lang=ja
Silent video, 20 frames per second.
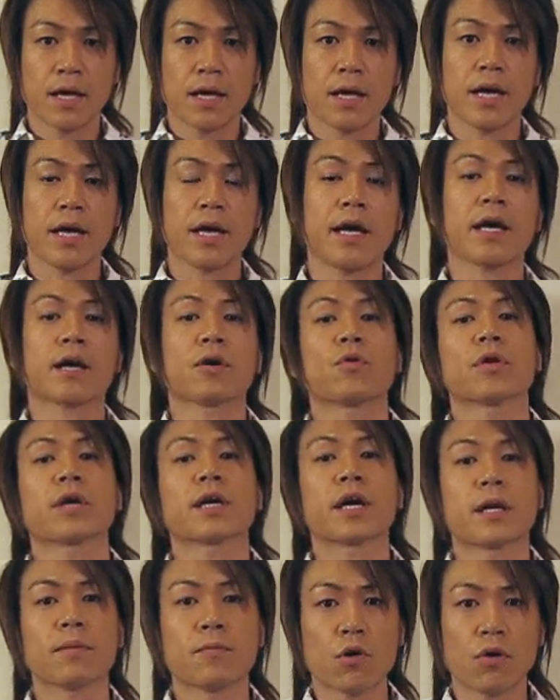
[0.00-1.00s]
えー、これか
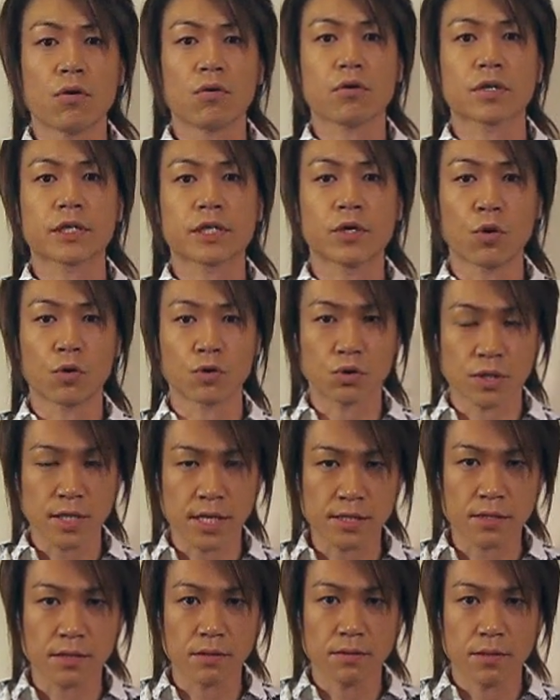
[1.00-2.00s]
らも気を落とさ
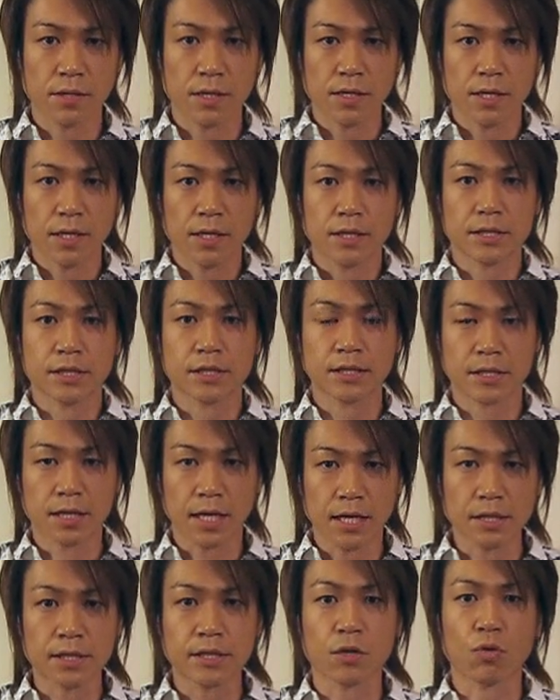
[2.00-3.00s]
ずしっか
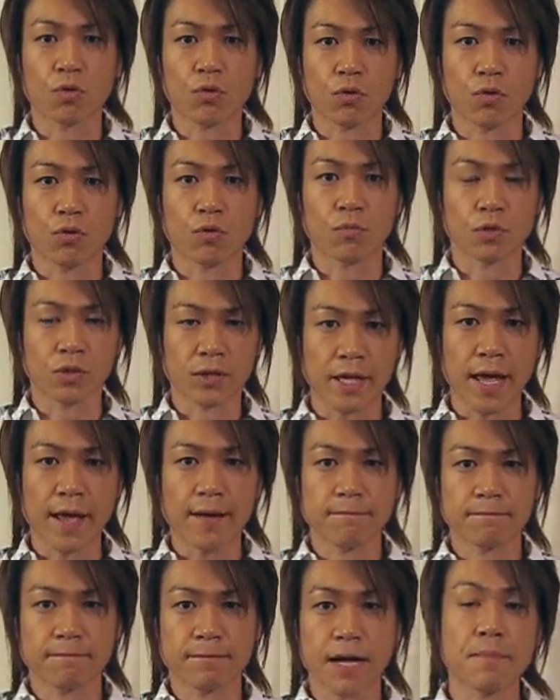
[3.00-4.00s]
りした心を持って
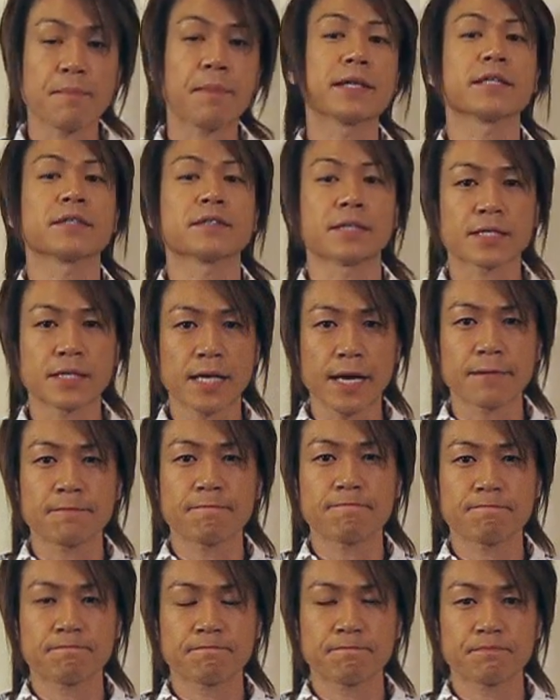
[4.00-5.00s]
頑張ってください
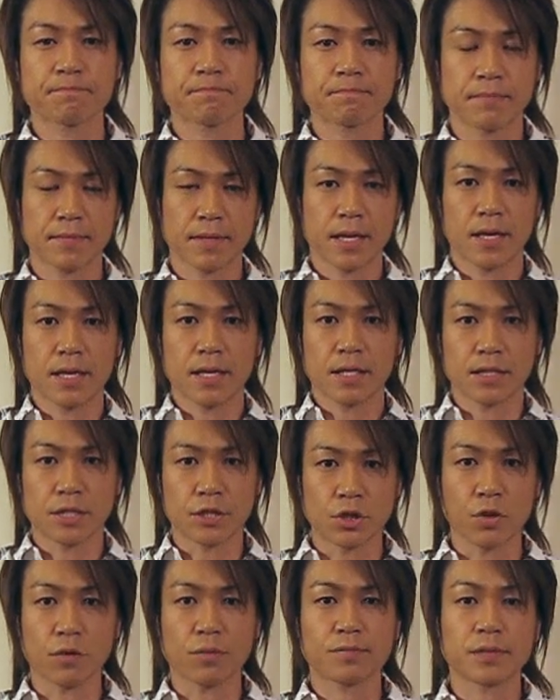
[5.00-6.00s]
以
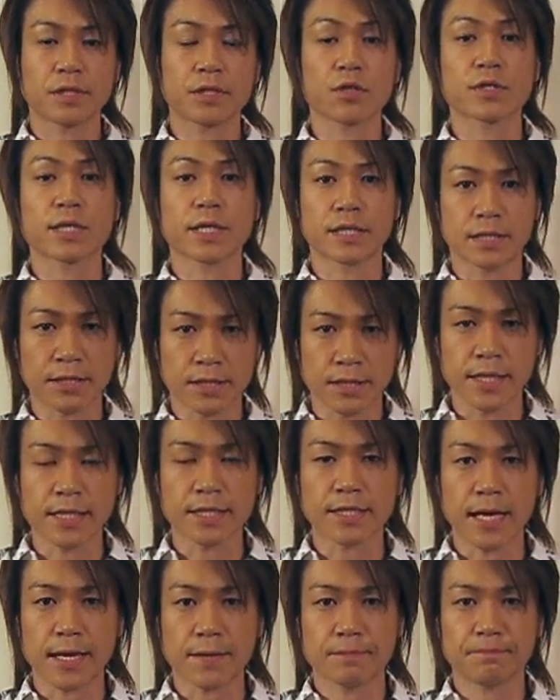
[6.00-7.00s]
上白崎仁でし
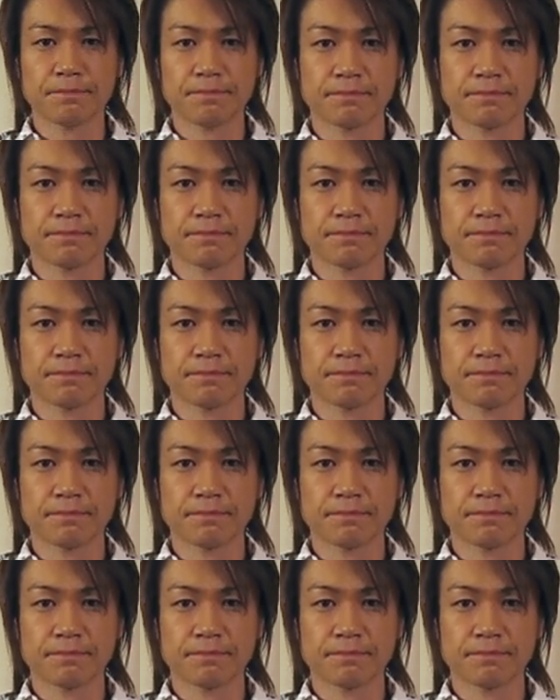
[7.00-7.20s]
た